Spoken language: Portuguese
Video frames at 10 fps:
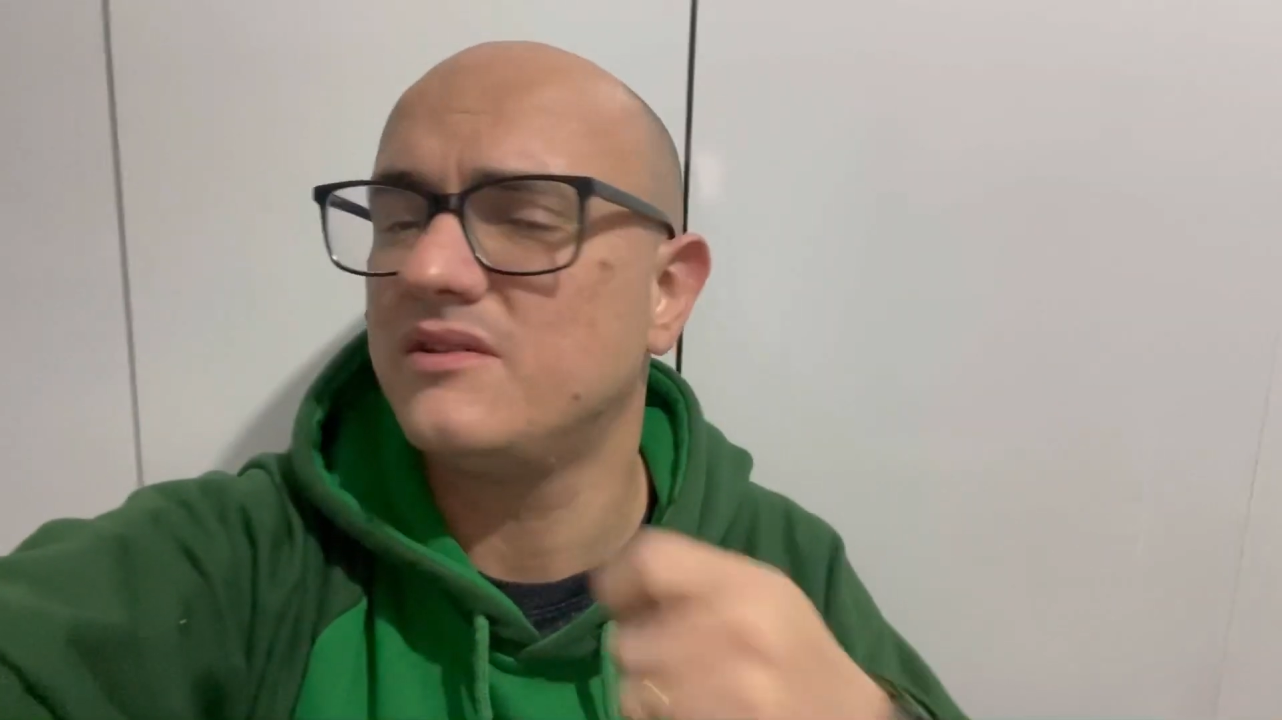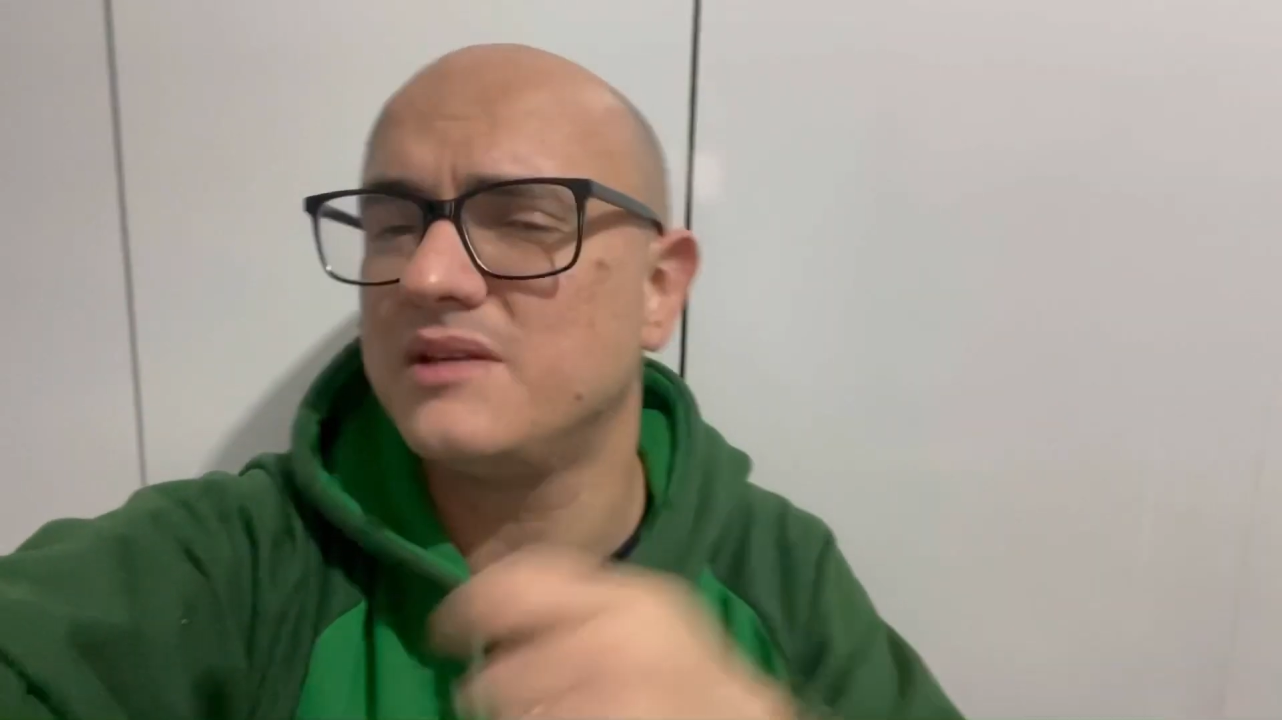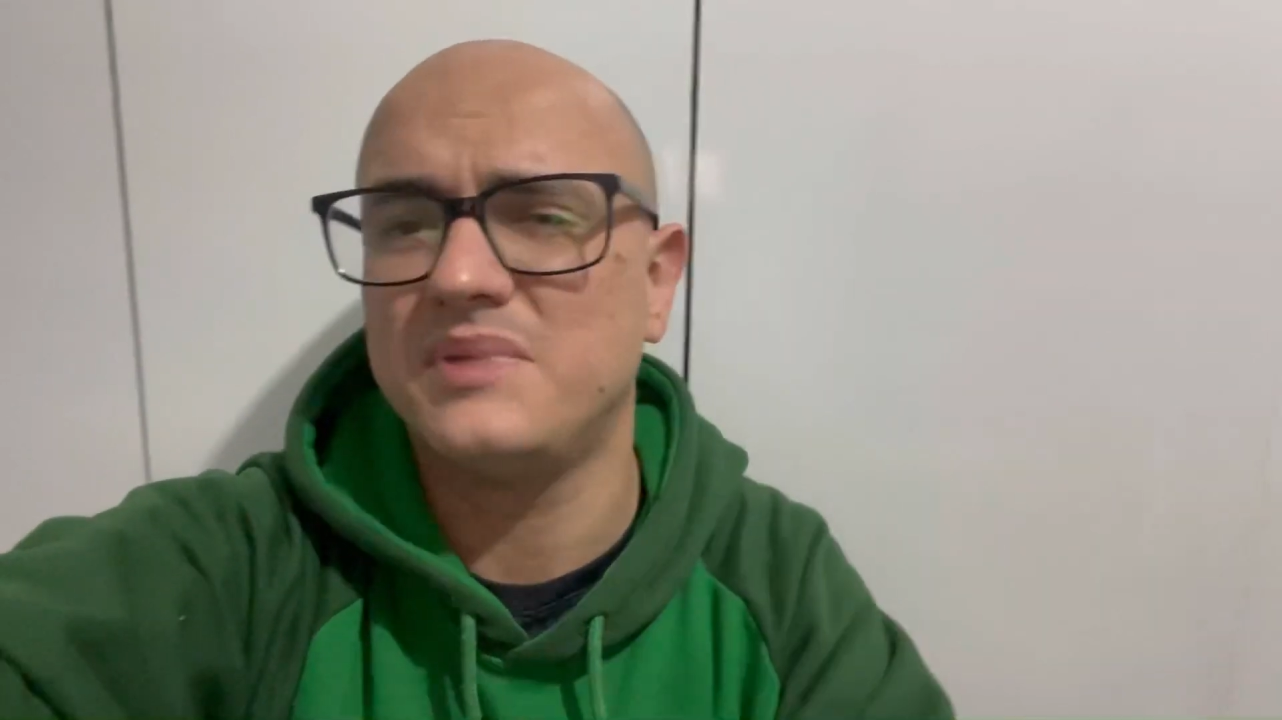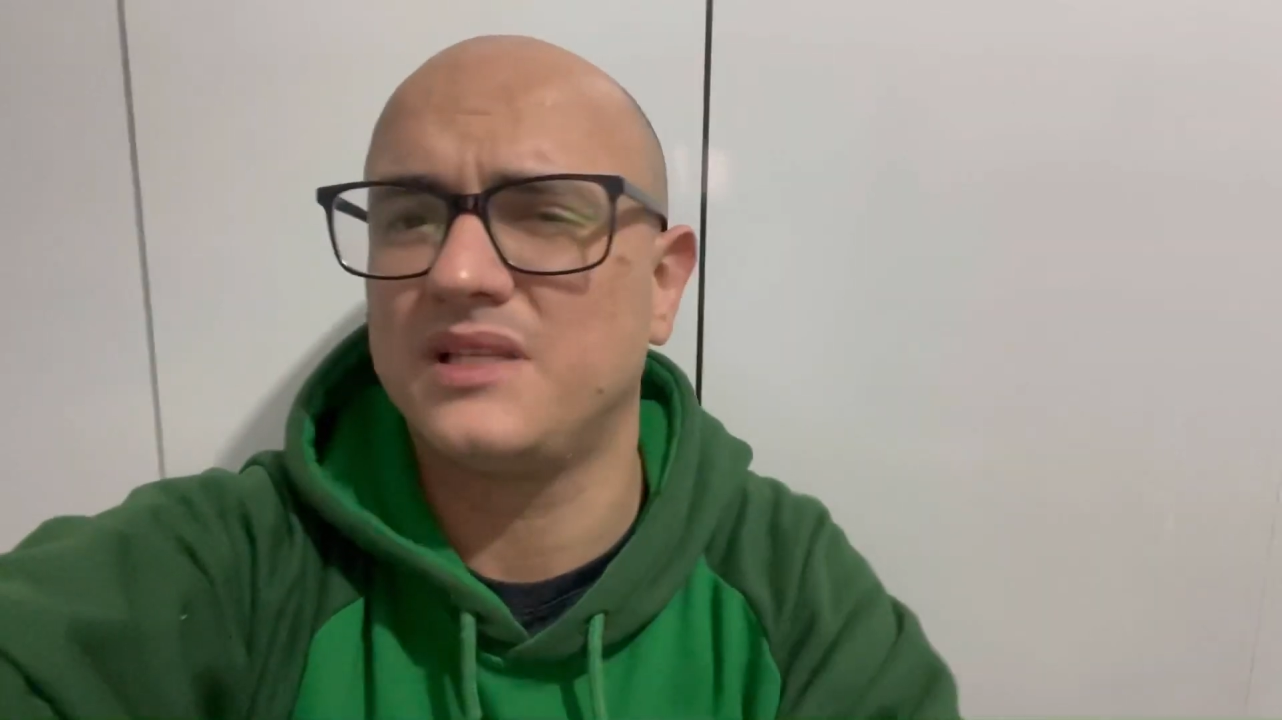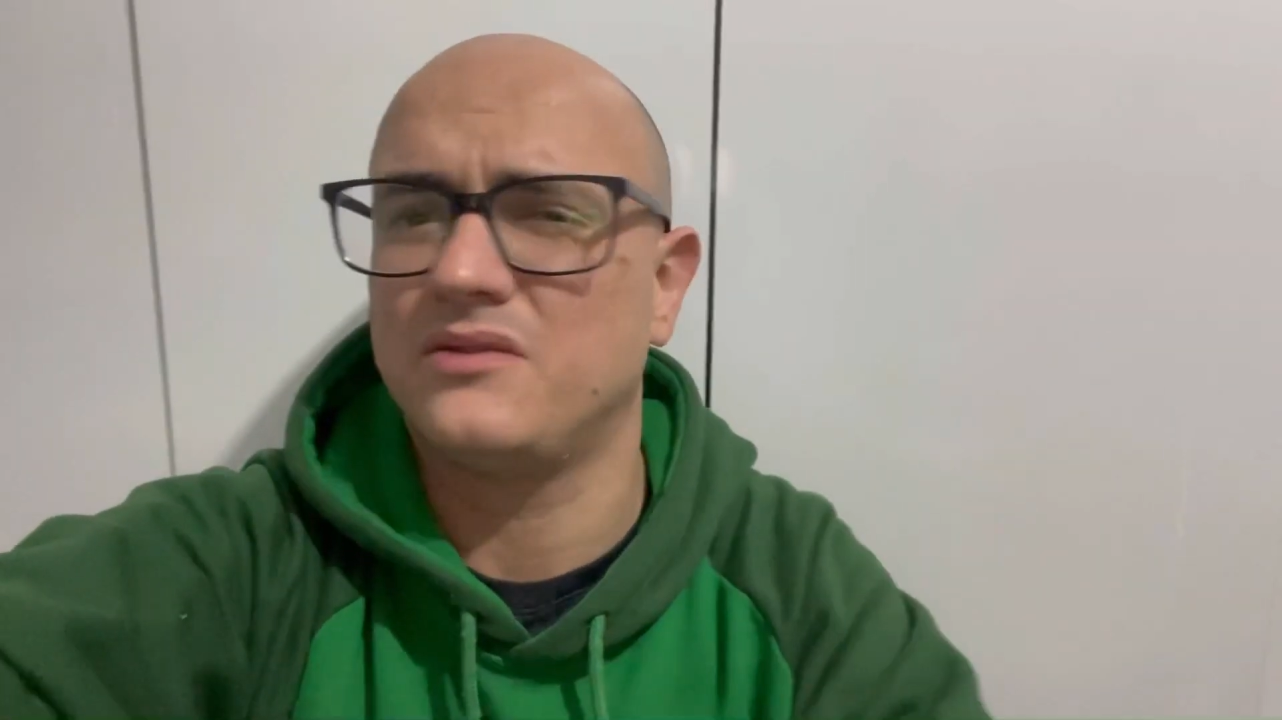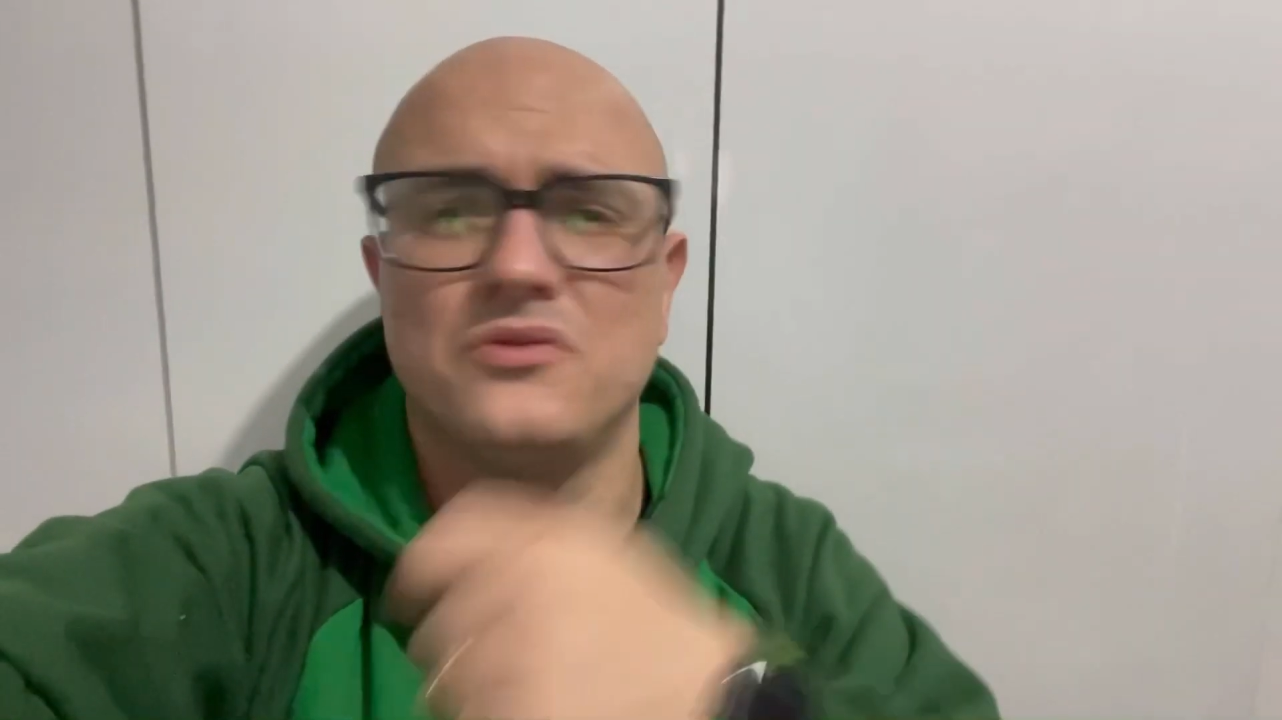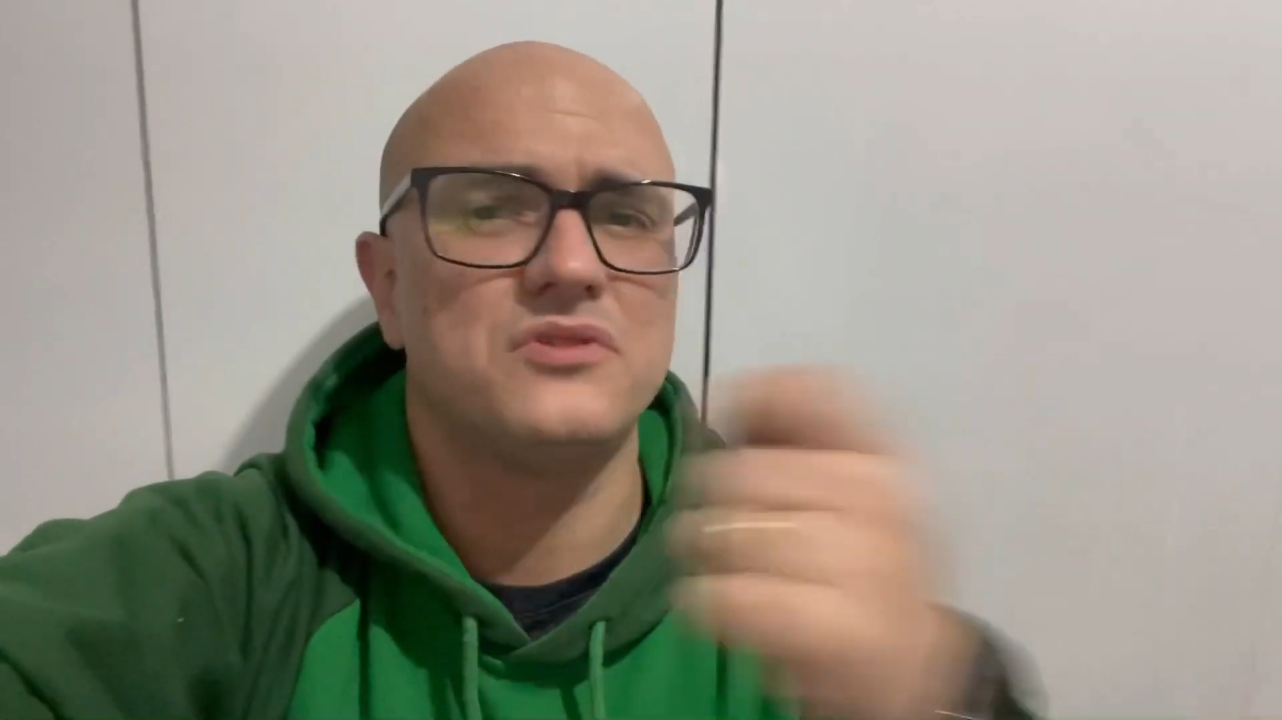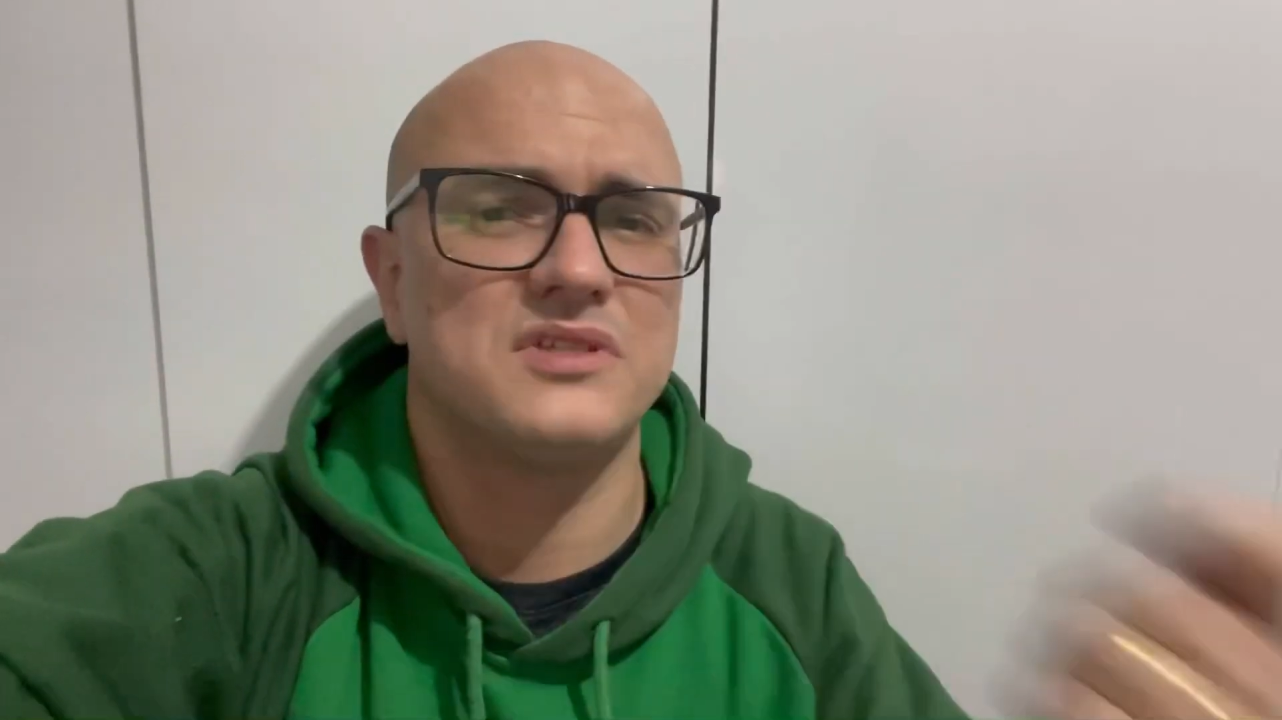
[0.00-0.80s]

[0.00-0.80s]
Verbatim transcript: a Libertadores,